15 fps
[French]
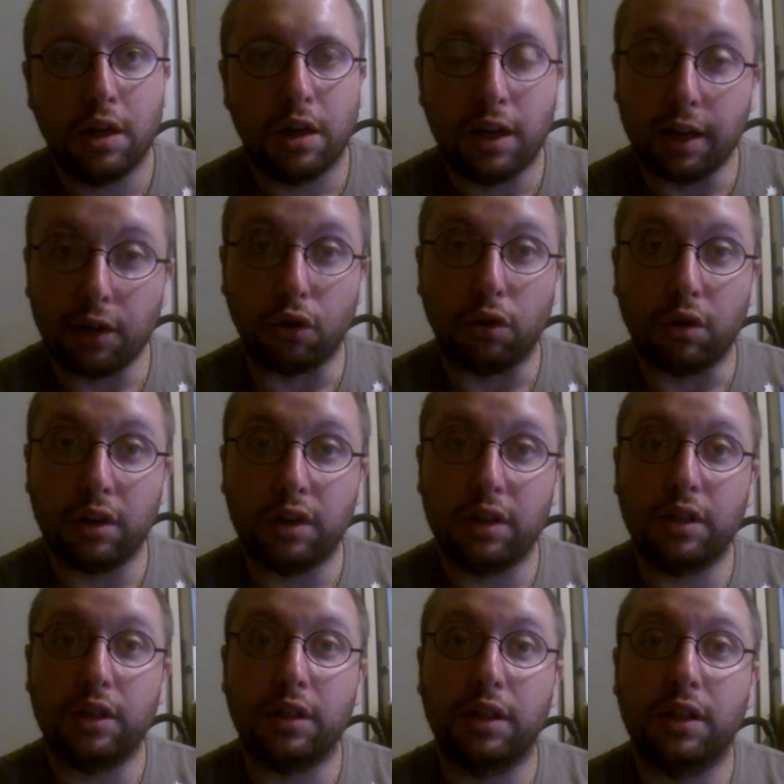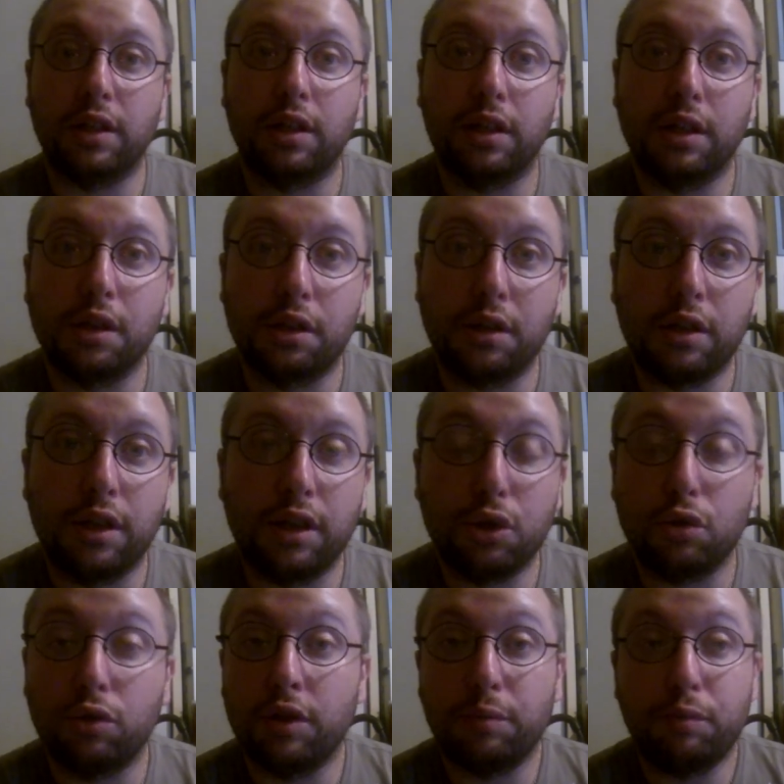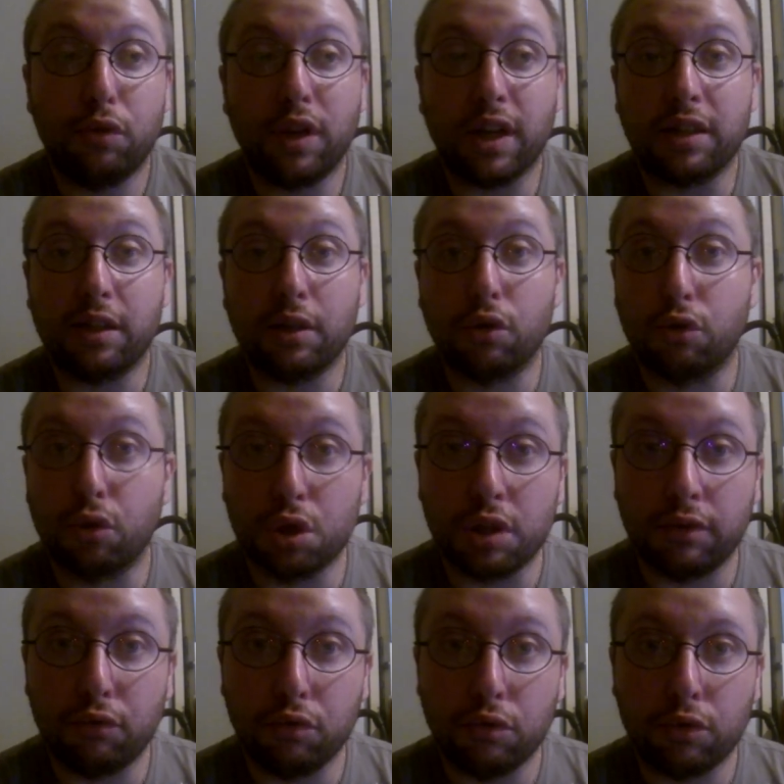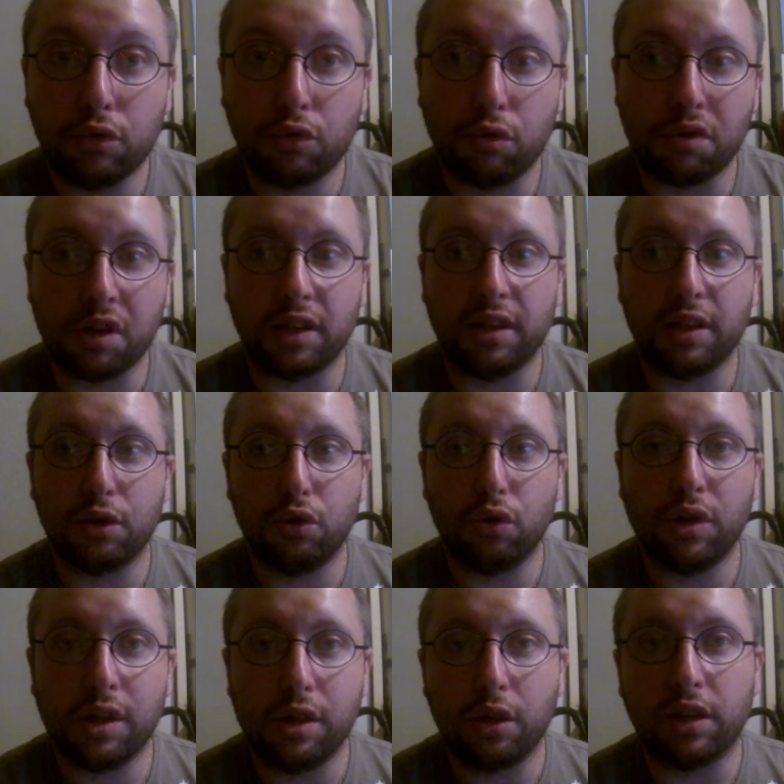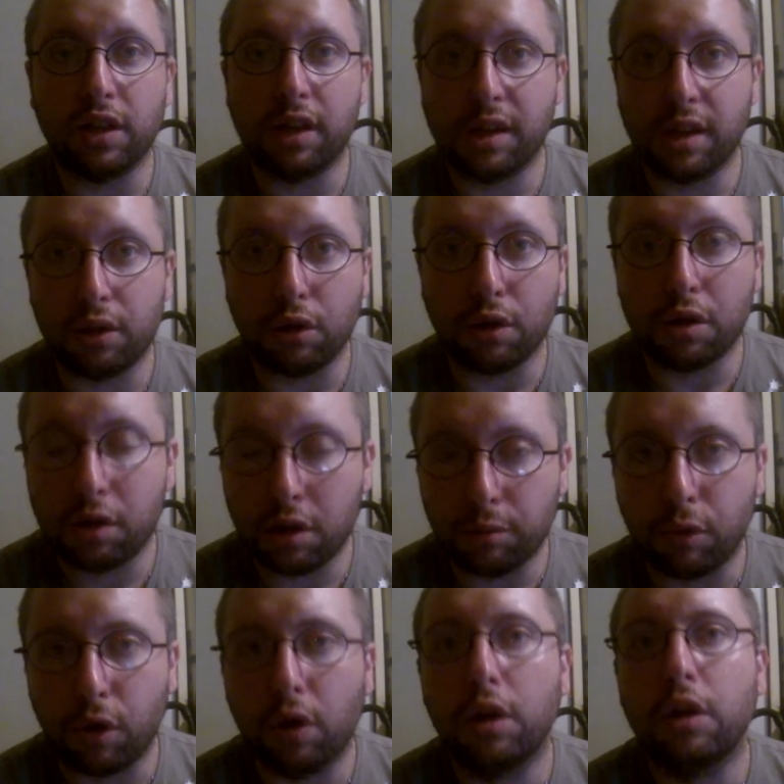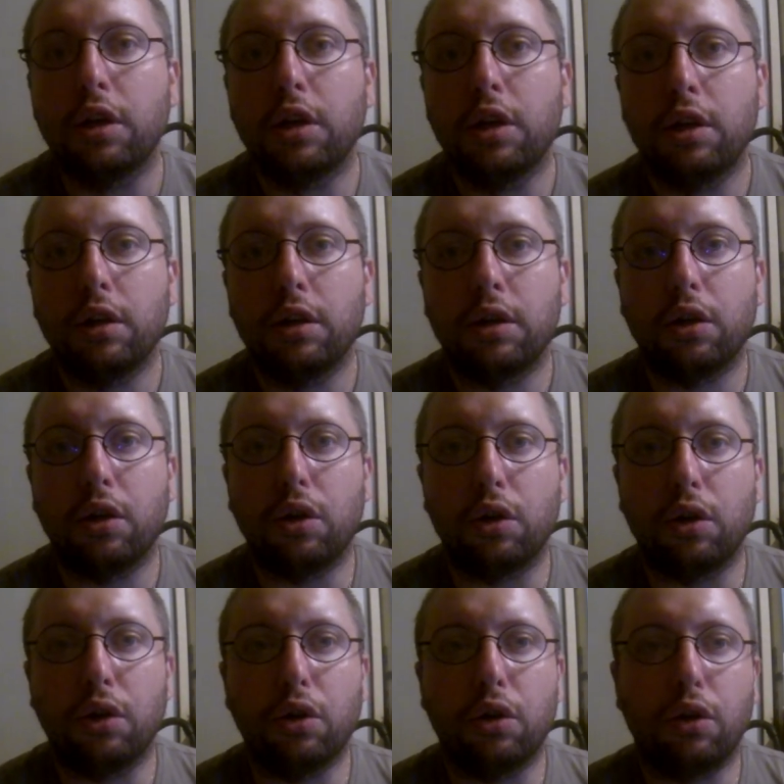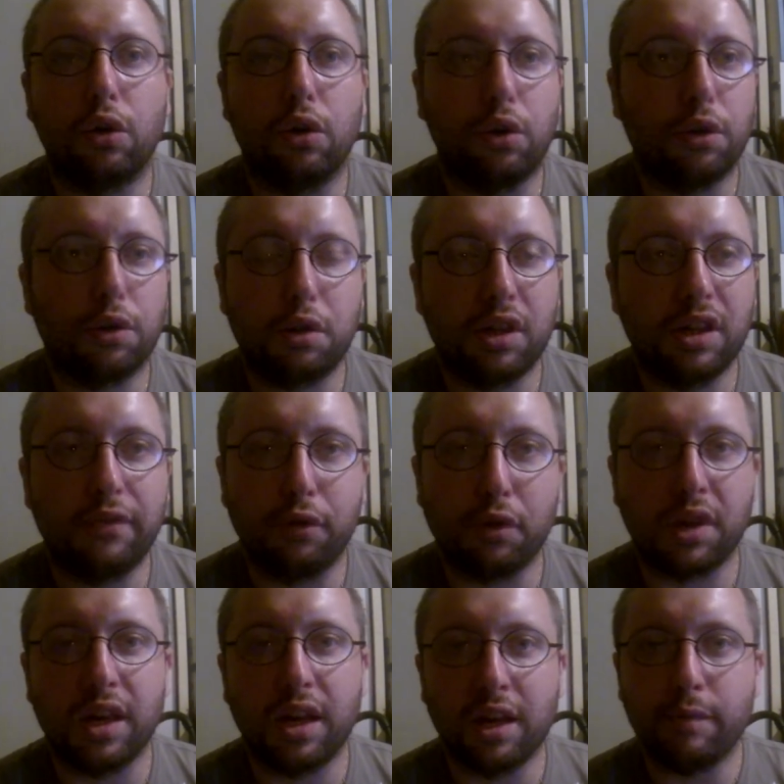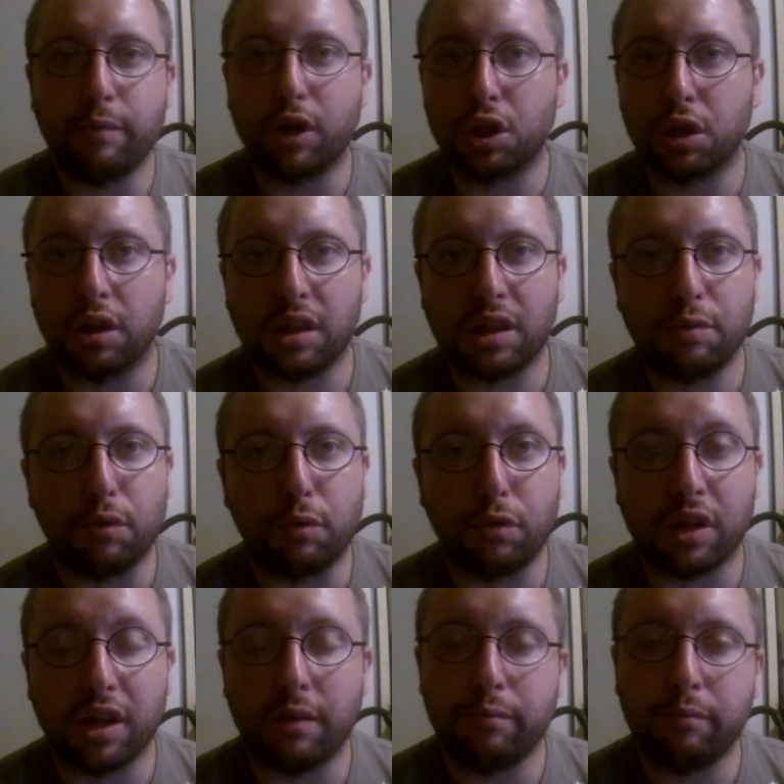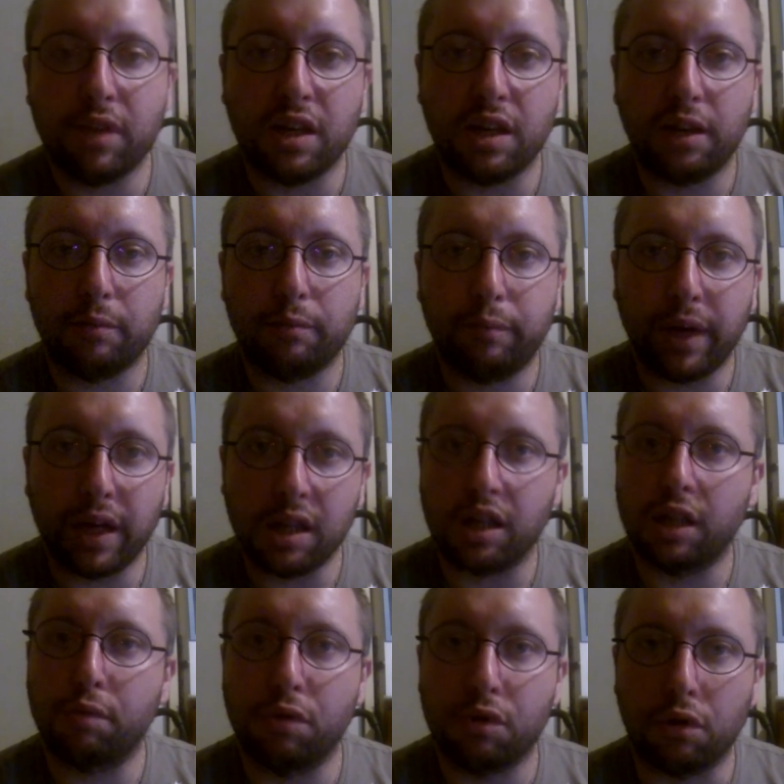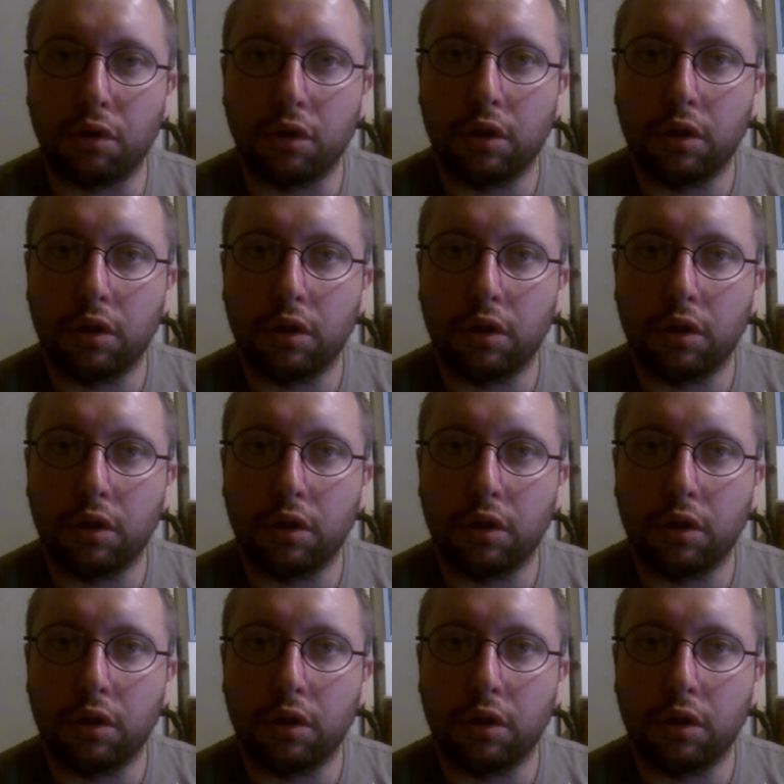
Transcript: Là non, les peu d'articles que j'ai vus ne concernaient que les organisateurs seulement. Euh, ce qu'ils faisaient, machin, ce qu'ils proposaient, mais pas les exposants.